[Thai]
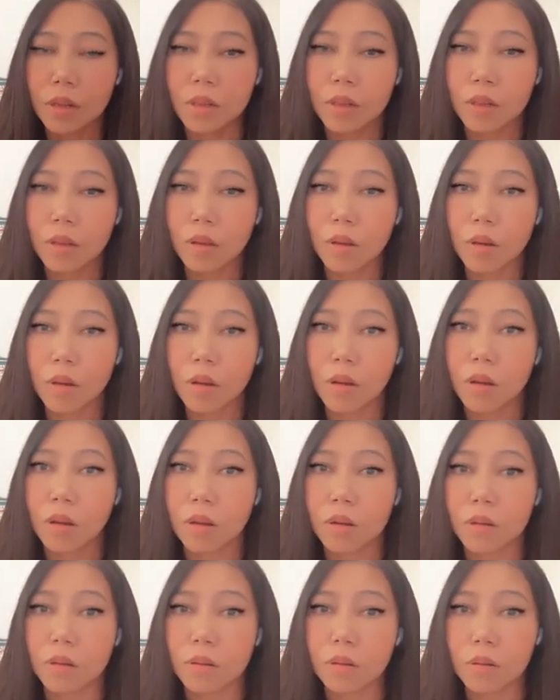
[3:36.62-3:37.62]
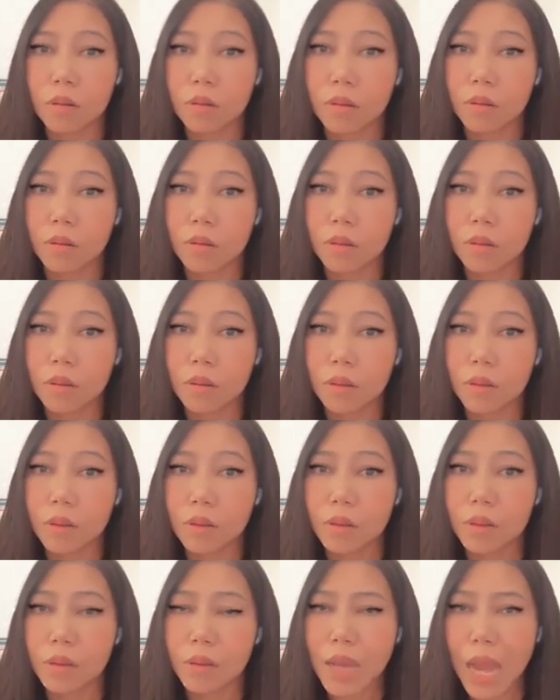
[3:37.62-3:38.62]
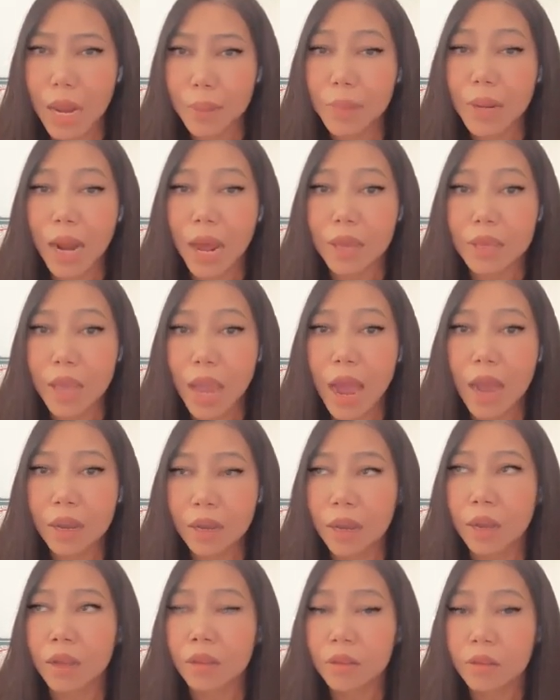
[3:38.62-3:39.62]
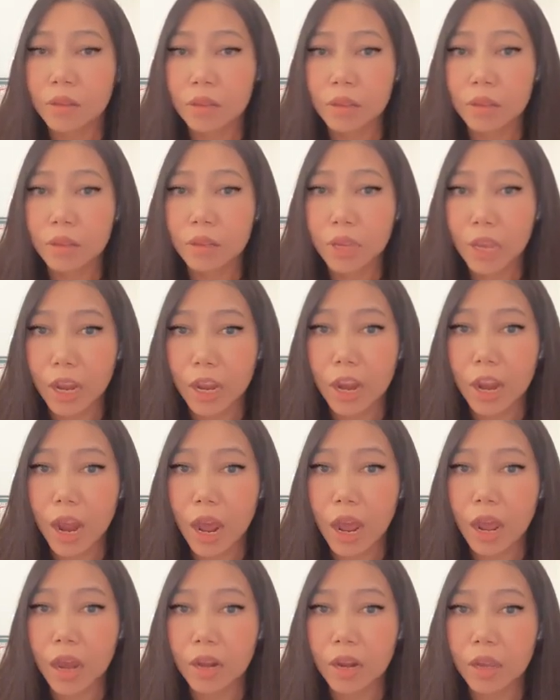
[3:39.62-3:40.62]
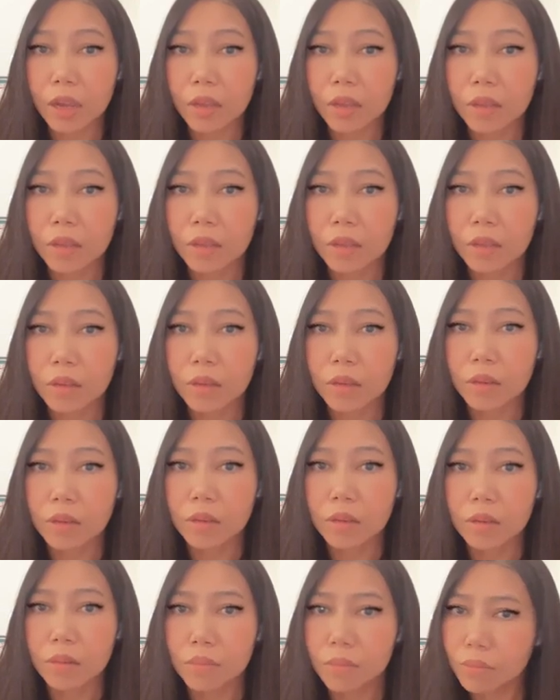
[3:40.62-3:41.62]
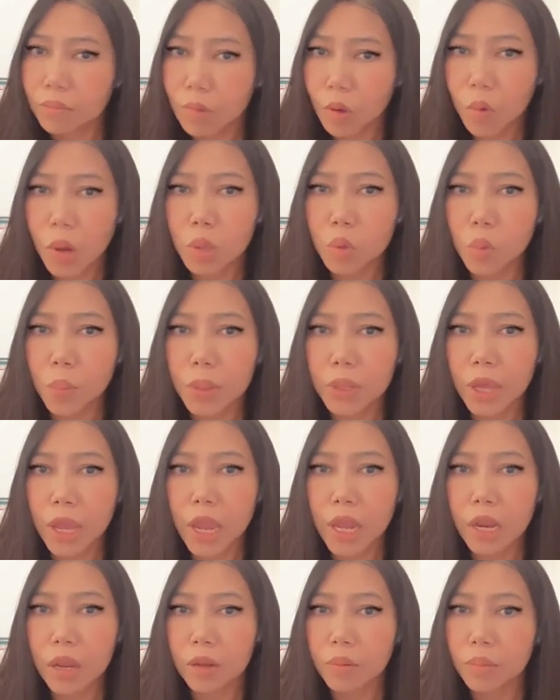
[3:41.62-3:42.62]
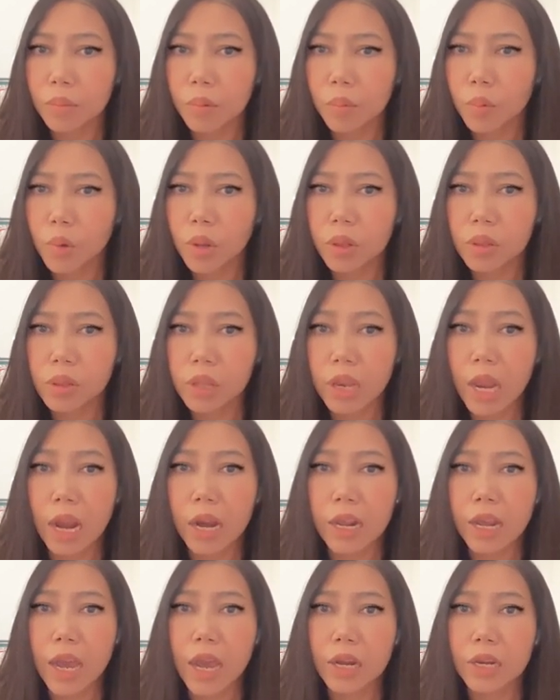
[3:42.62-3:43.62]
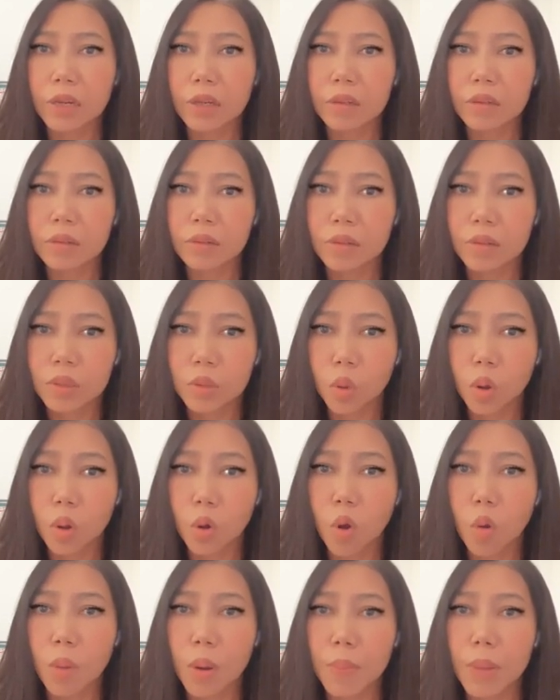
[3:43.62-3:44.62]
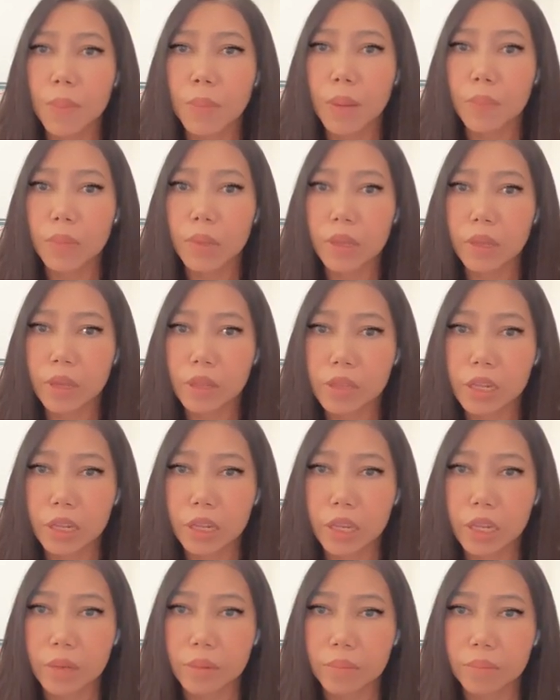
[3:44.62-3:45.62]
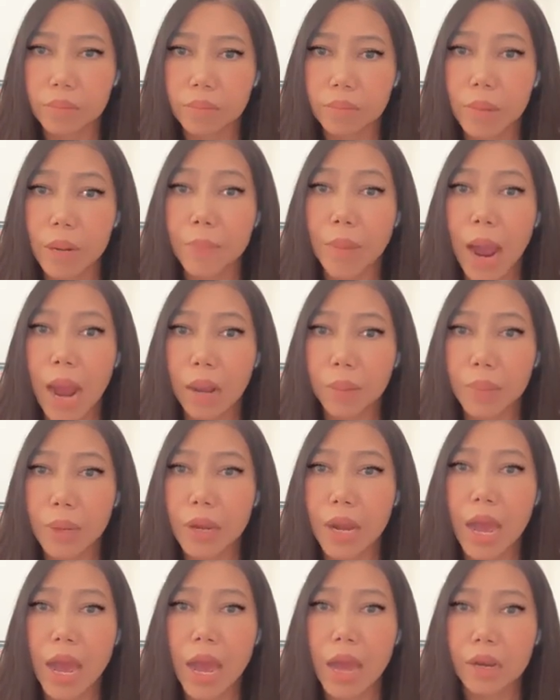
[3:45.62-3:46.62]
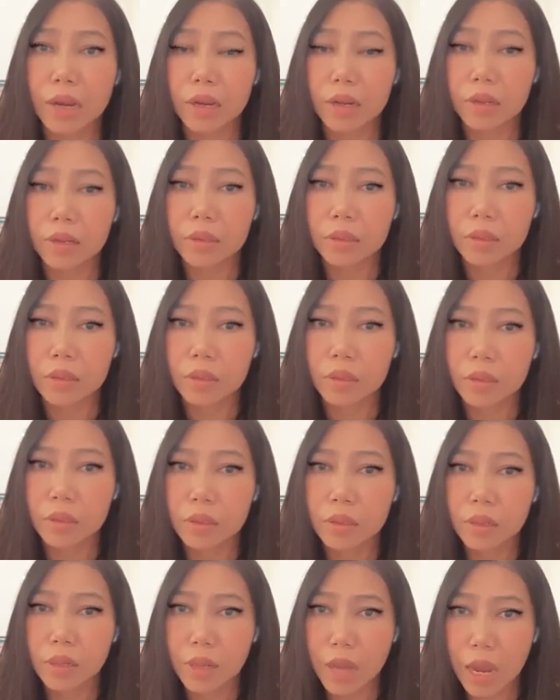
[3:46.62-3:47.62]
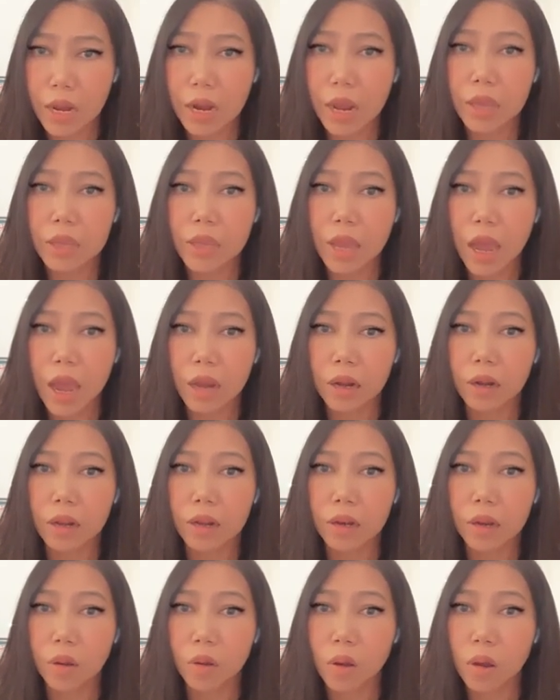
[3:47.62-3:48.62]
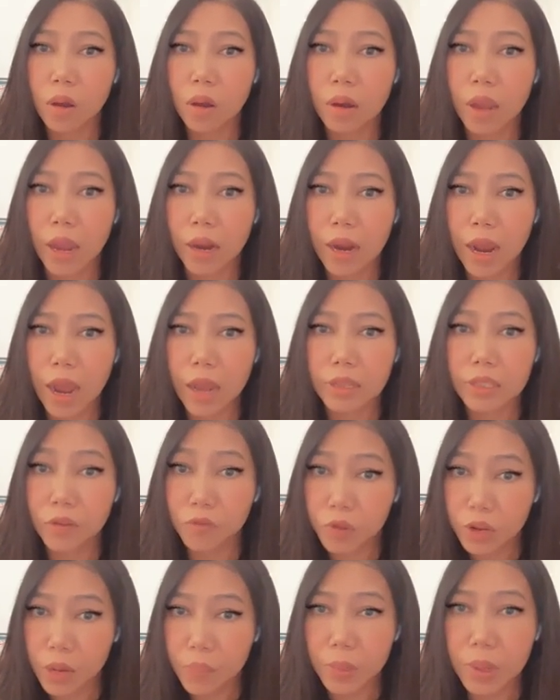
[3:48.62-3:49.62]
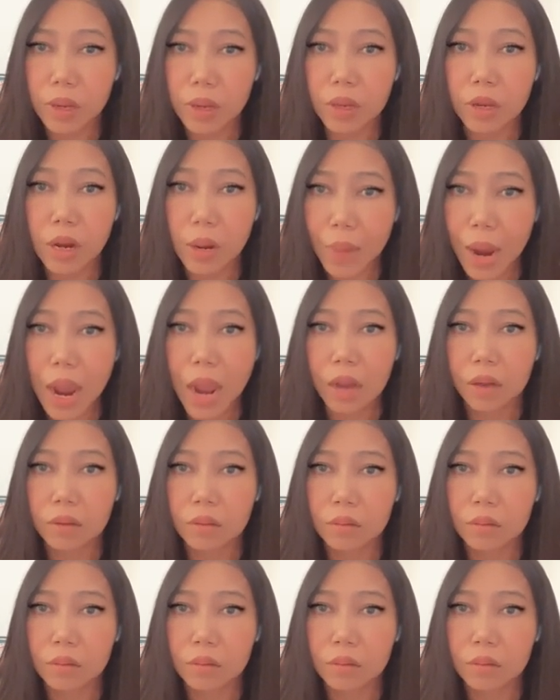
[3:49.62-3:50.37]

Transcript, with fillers: แล้วก็งานมันหายากค่ะ ที่แคนาดานะเพราะว่าทุกประเทศแล้วด้วยสถานการณ์ ทั่วโลกมันเป็นแบบนี้ไงเศรษฐกิจมันพังพินาศนะ งานหายากนะคะแล้วก็แรงงานจากฟิลิปปินส์เยอะมาก